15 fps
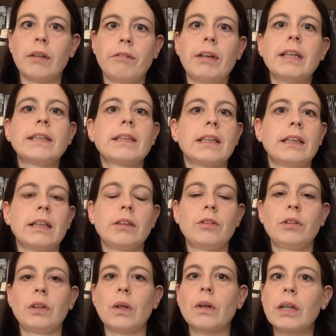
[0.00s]
weiß dann
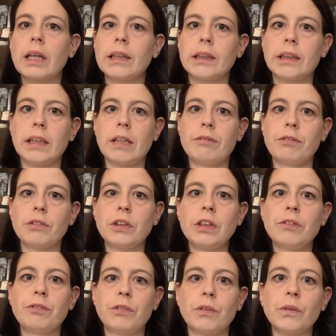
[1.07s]
natürlich auch ganz schnell, wo
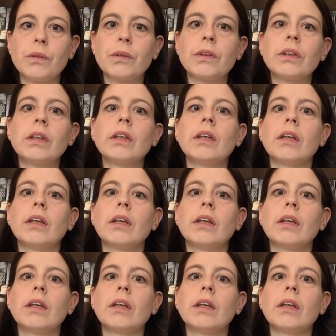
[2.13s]
sie wohnt